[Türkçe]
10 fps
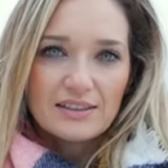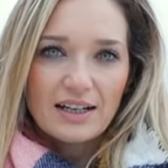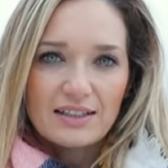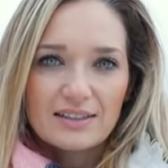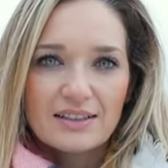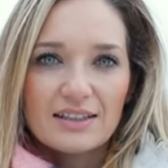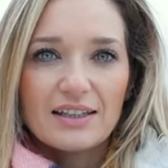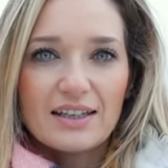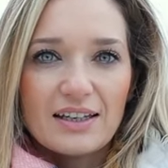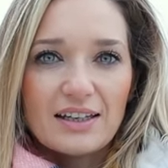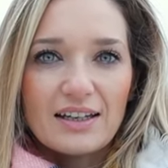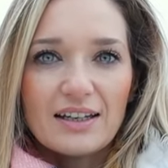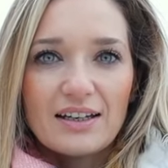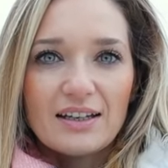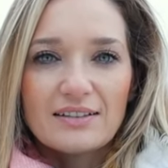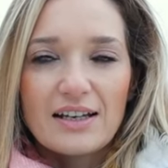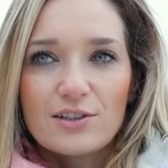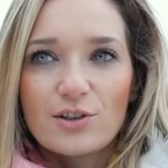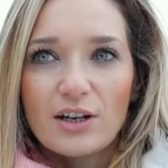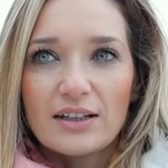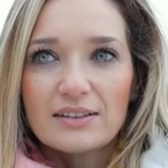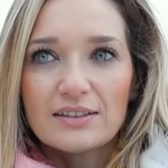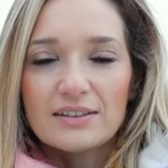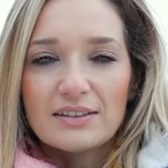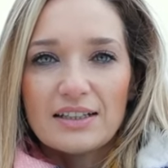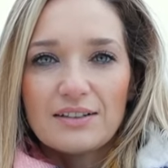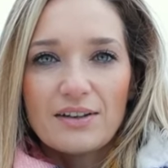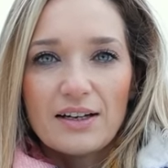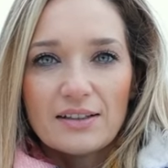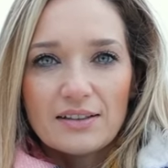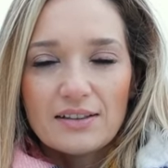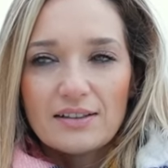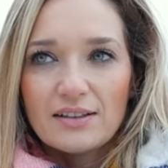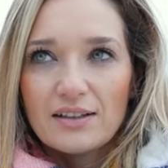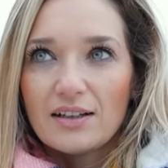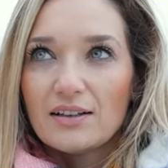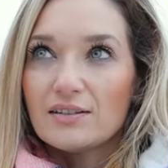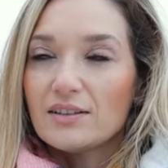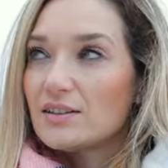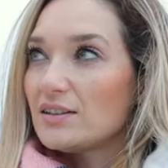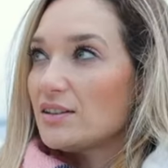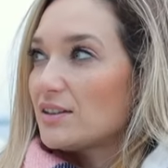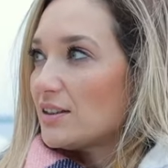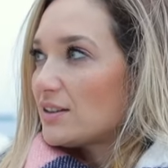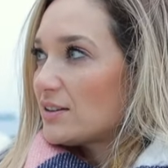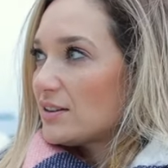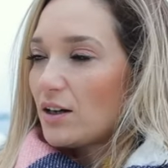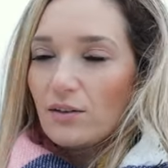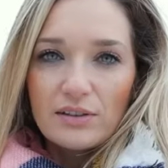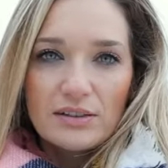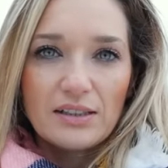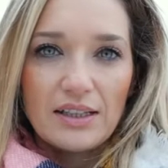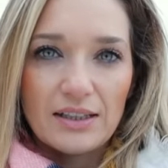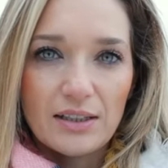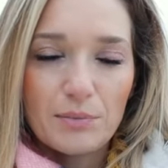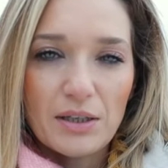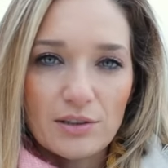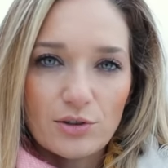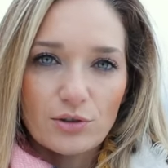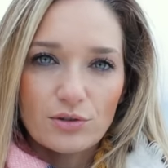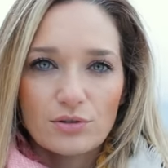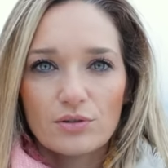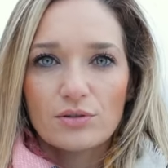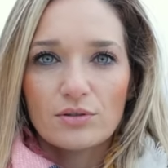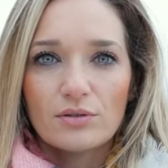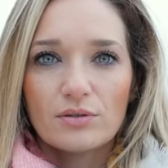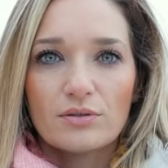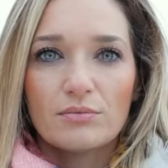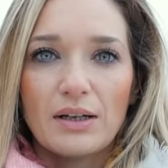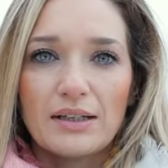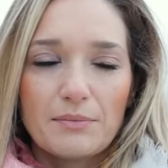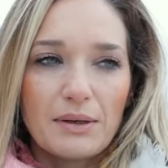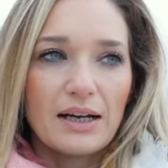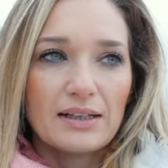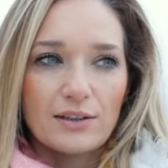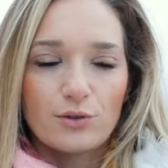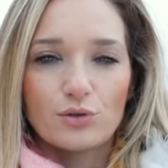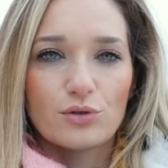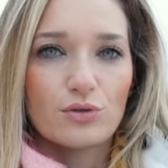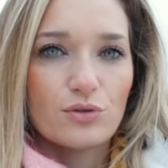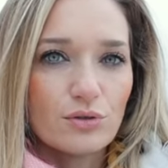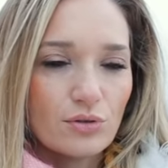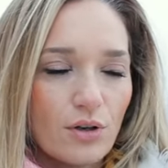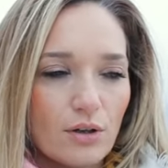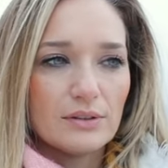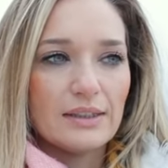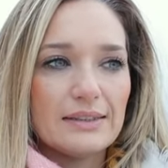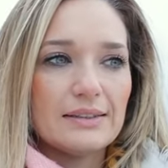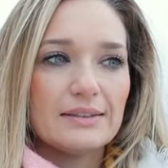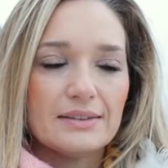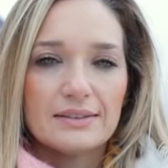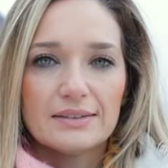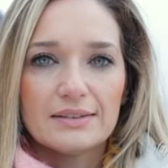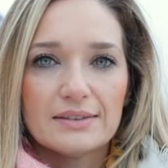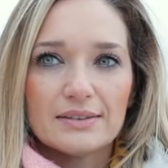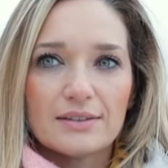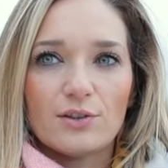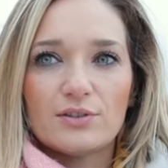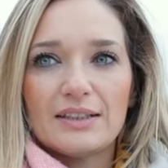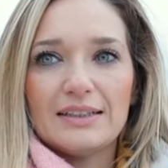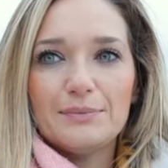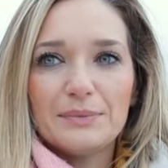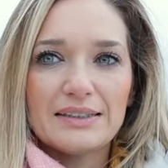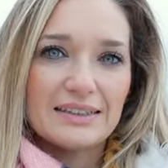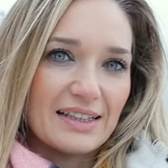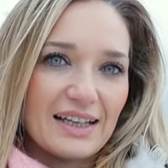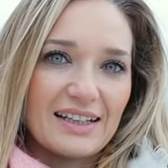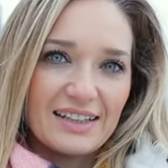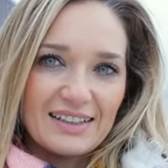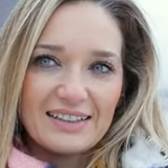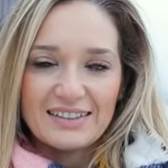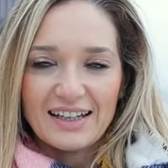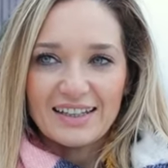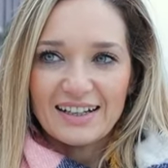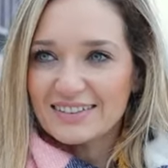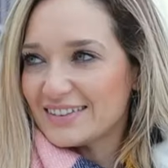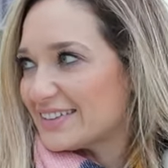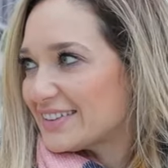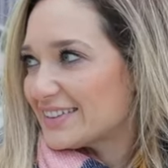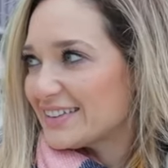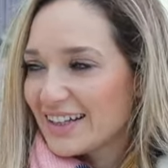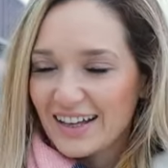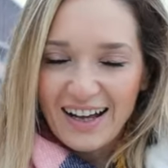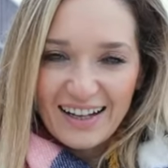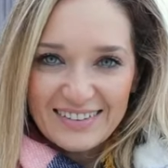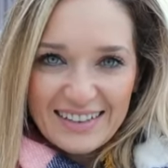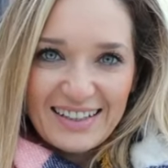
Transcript: içerideki e, restoranların yeri ve e, iç, içerisinin havası ile ilgili birkaç görüntü belki merak ediyorsunuzdur. Onları göstereyim mi size? Ne dersiniz? Hadi